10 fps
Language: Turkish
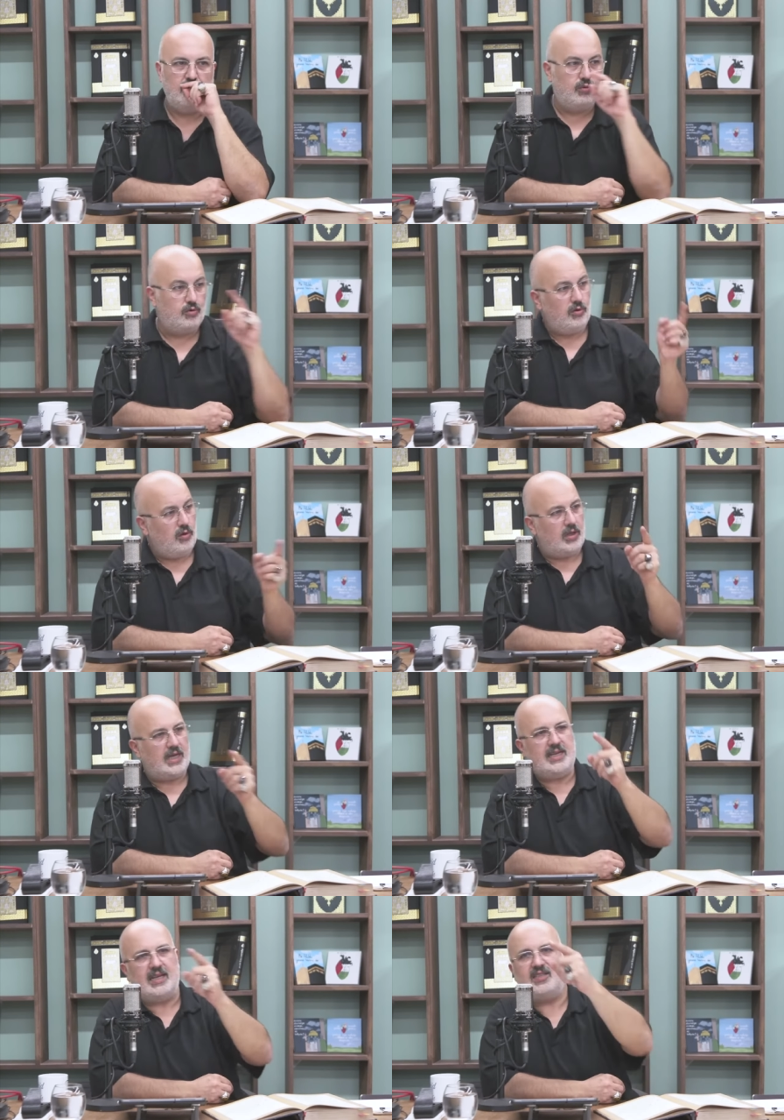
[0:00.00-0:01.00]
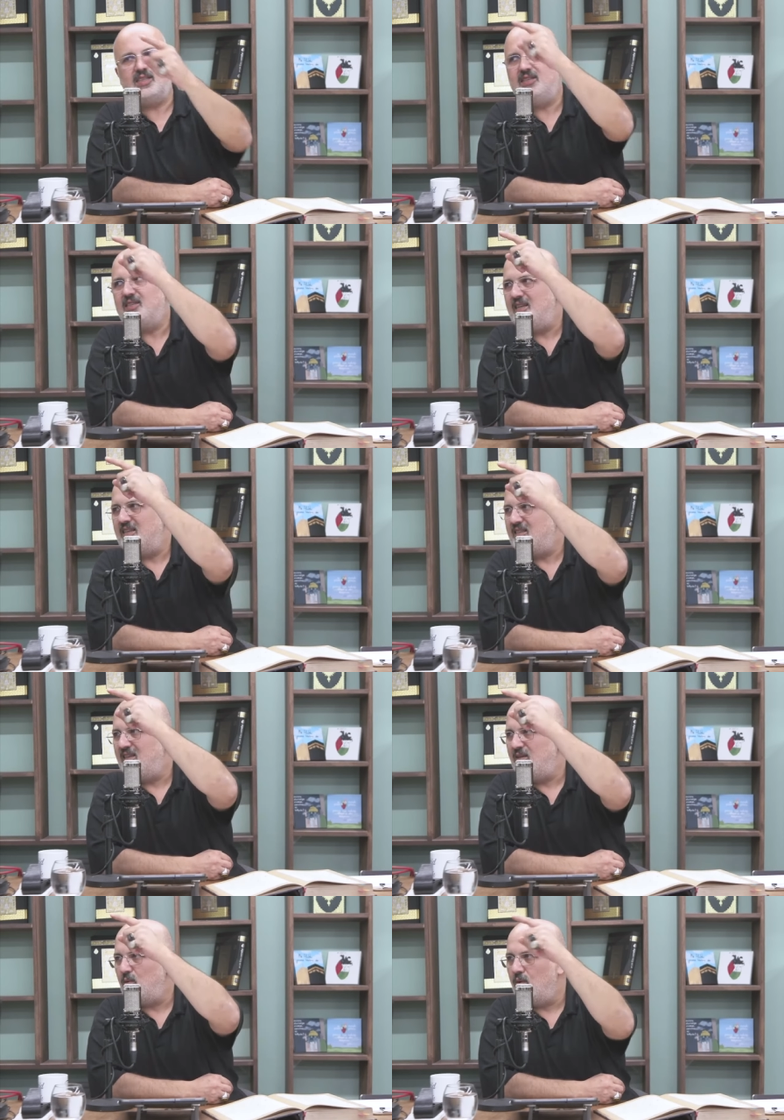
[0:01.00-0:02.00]
bütün olaylar
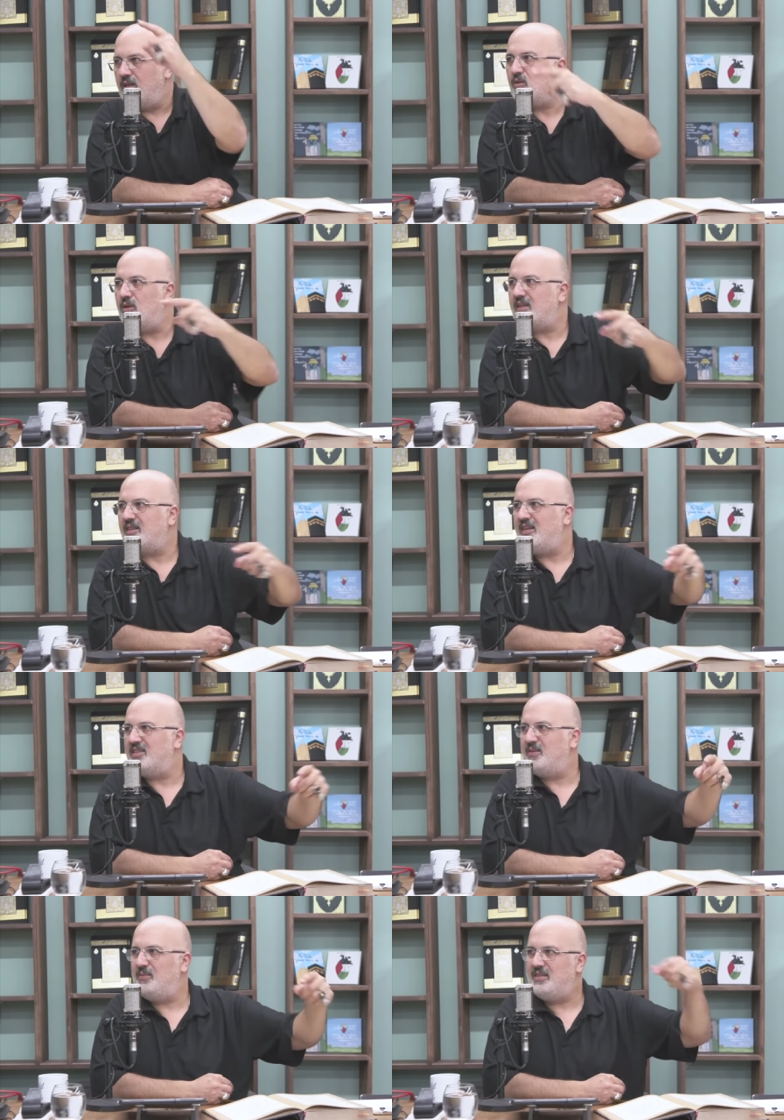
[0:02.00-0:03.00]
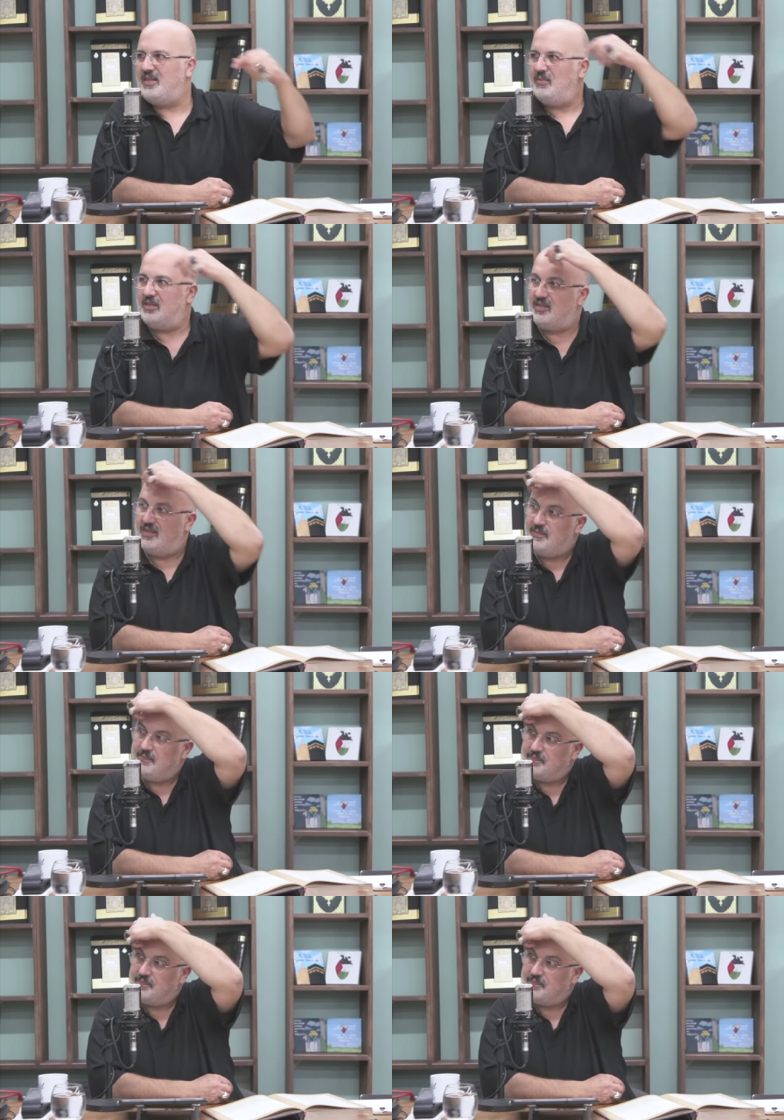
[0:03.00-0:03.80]
silsilesinin ona göre tanzim edilmesi,